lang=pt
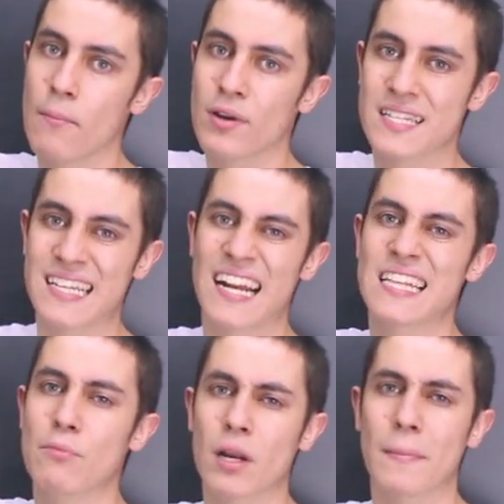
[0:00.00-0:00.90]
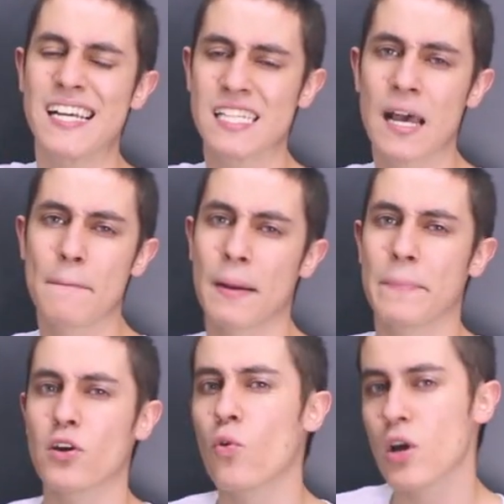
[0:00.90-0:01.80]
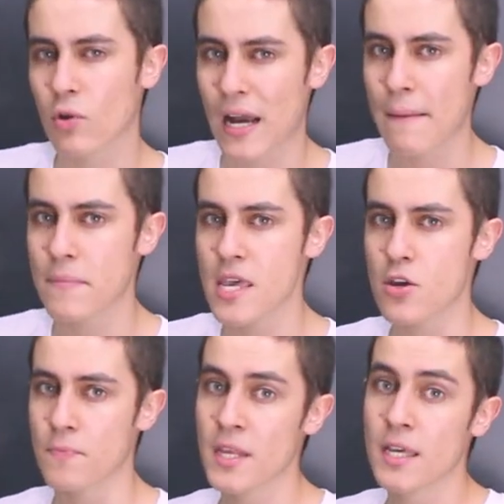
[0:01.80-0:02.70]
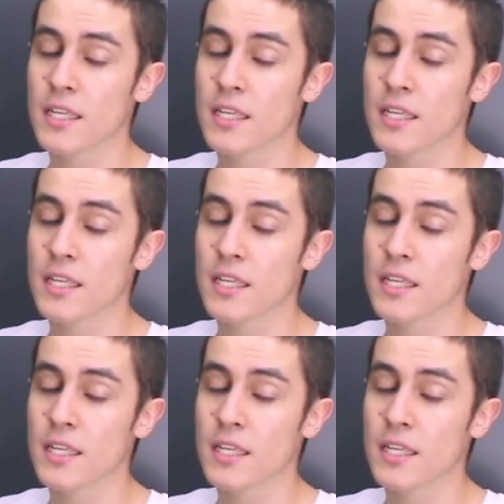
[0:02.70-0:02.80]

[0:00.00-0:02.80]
Porque esse cara demora mais para percorrer o caminho.